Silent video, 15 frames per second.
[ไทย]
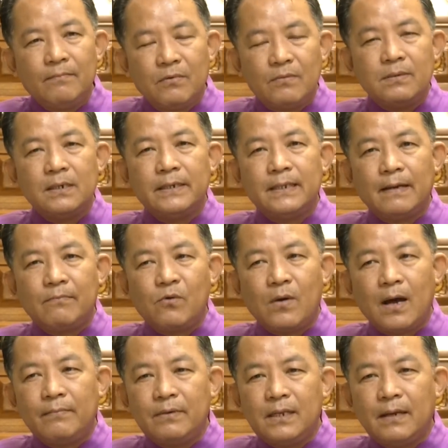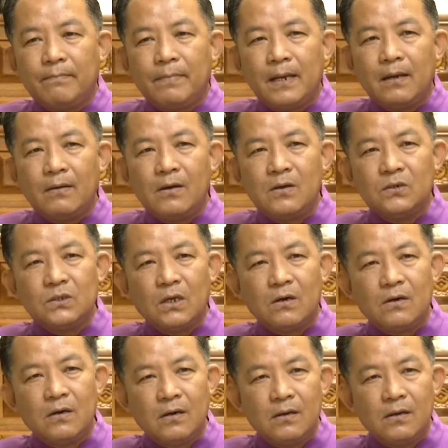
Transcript: ผมก็เลยนำความเนี่ยไปร้องต่อ